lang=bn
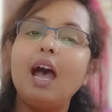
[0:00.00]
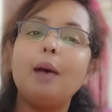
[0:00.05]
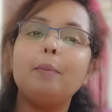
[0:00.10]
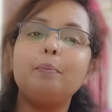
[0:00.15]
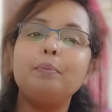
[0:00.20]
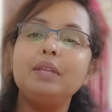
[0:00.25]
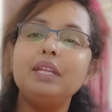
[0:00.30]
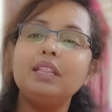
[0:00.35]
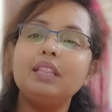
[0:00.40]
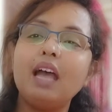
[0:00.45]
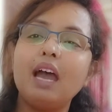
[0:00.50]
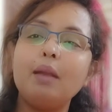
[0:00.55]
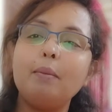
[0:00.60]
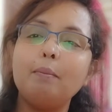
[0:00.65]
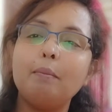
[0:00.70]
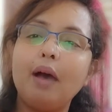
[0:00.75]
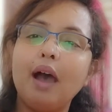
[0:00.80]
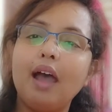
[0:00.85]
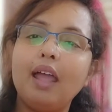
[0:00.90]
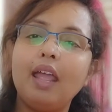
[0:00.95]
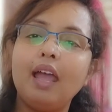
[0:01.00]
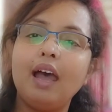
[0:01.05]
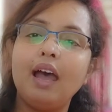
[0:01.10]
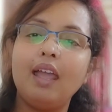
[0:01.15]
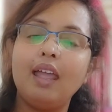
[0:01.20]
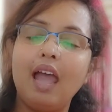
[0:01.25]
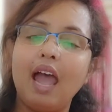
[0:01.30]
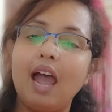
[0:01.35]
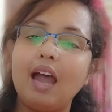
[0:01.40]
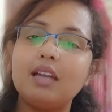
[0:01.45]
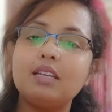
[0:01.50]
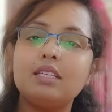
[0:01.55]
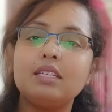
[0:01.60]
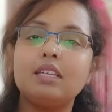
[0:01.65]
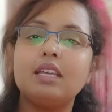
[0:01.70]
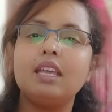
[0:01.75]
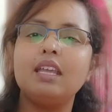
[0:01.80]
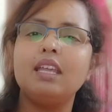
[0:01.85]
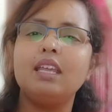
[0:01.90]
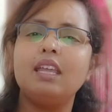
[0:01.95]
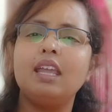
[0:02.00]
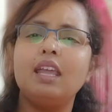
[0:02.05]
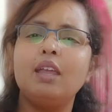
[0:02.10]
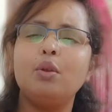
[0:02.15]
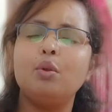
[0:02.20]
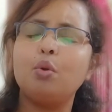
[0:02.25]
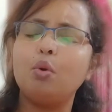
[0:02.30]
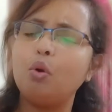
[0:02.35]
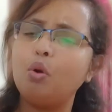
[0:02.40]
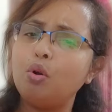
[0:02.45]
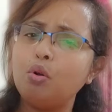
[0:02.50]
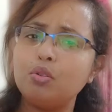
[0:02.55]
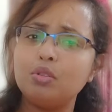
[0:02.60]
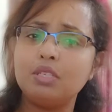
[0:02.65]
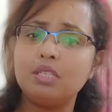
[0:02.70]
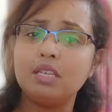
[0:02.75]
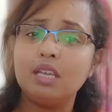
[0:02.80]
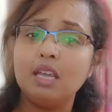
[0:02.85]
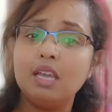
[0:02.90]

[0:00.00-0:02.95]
আপনি তার মায়ায় আটকে গিয়ে রোজ